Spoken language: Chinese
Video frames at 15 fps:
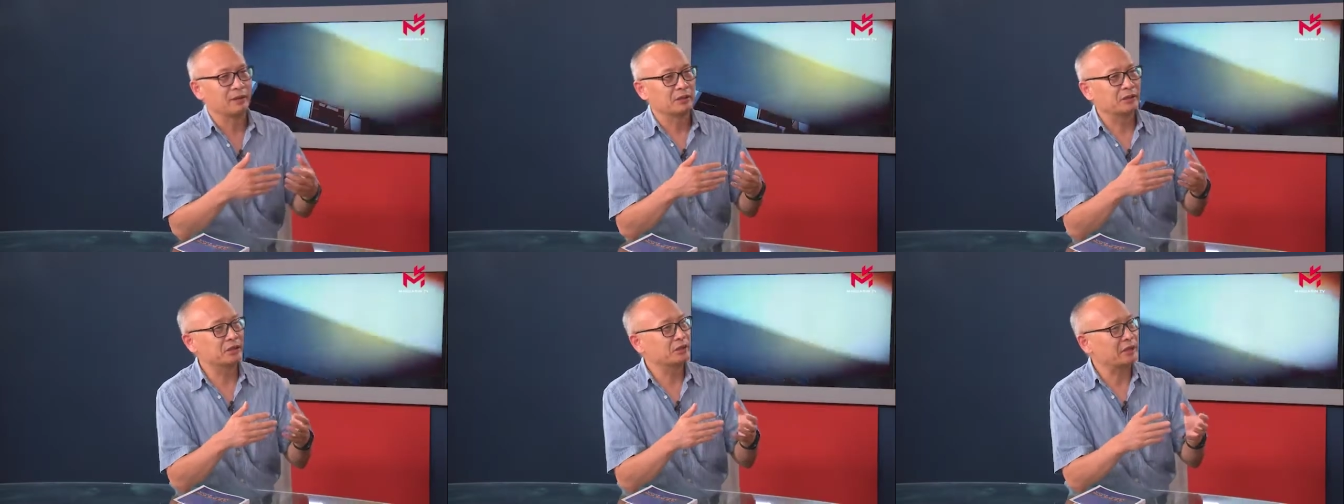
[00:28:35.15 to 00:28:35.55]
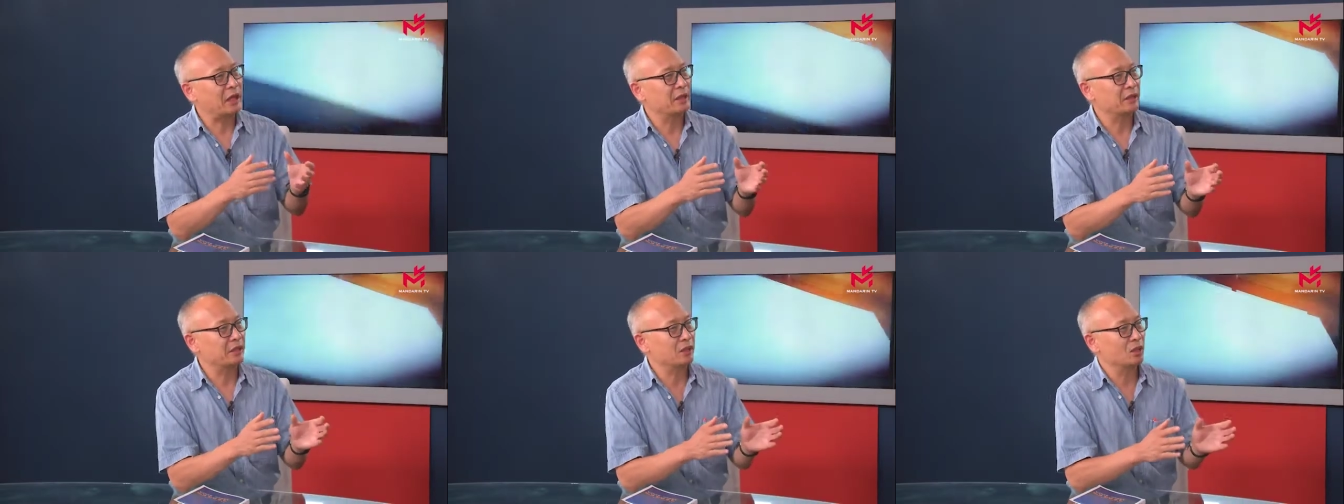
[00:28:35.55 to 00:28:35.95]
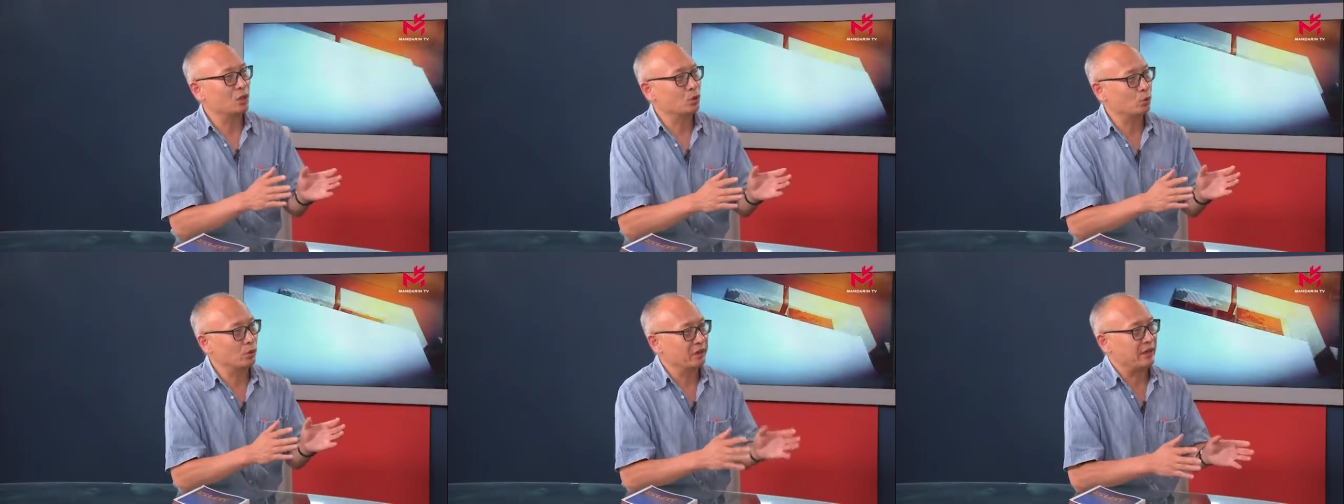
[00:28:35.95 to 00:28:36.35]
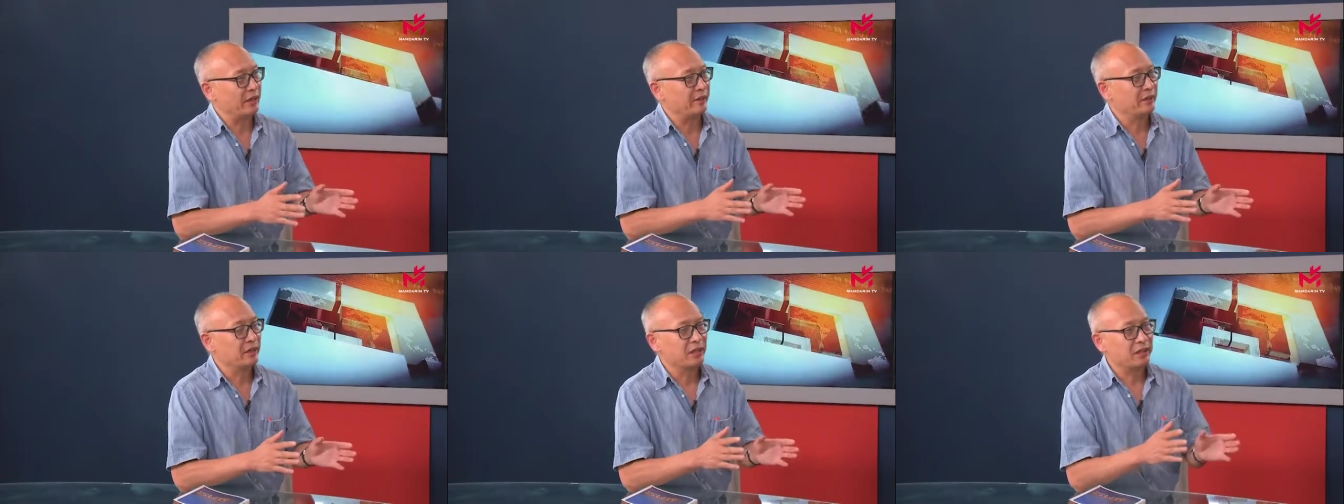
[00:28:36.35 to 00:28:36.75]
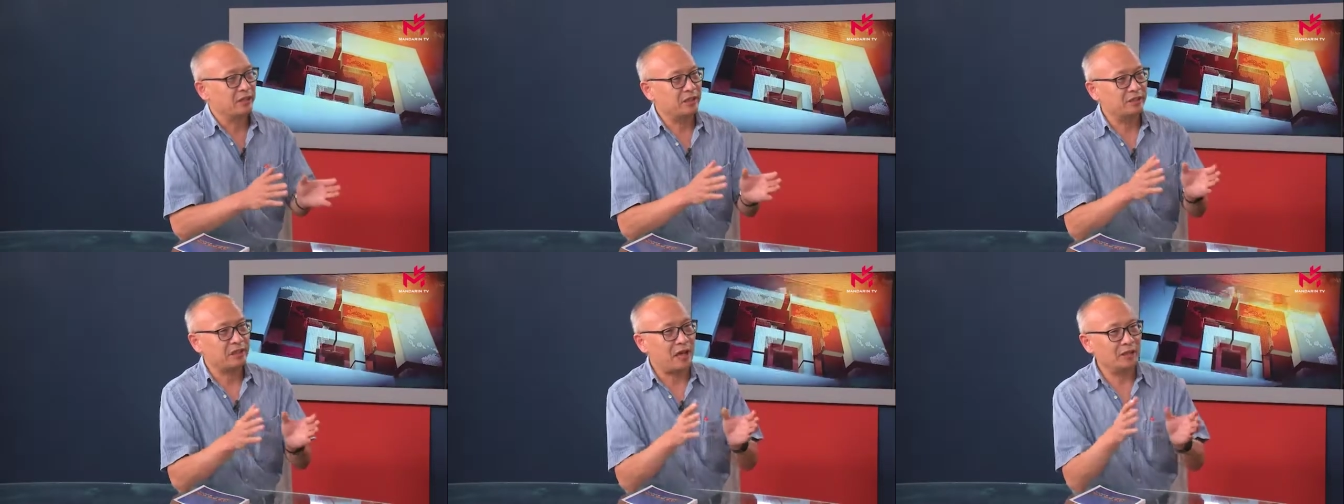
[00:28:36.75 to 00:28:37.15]
这是他的一个弱点。
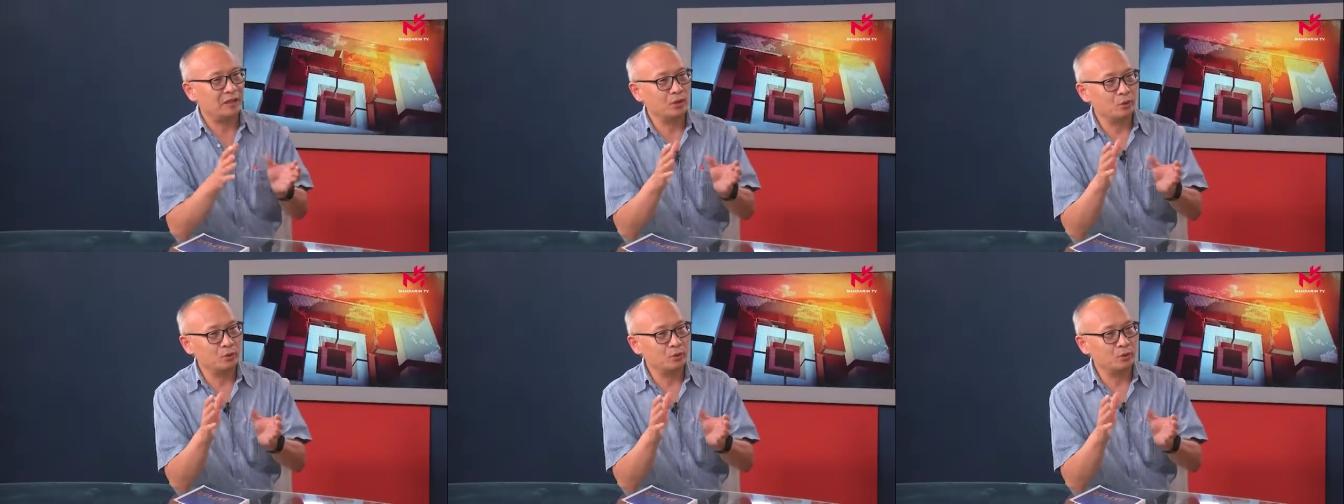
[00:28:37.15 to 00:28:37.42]
但是他的优